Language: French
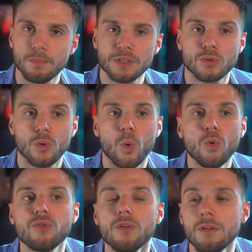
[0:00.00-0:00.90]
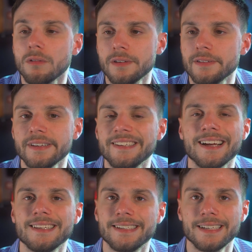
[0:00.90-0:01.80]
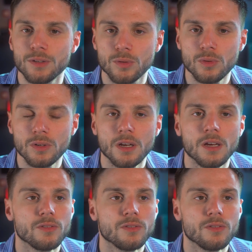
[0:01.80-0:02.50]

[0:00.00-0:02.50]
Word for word: Parce que autant essayer d'éradiquer le truc,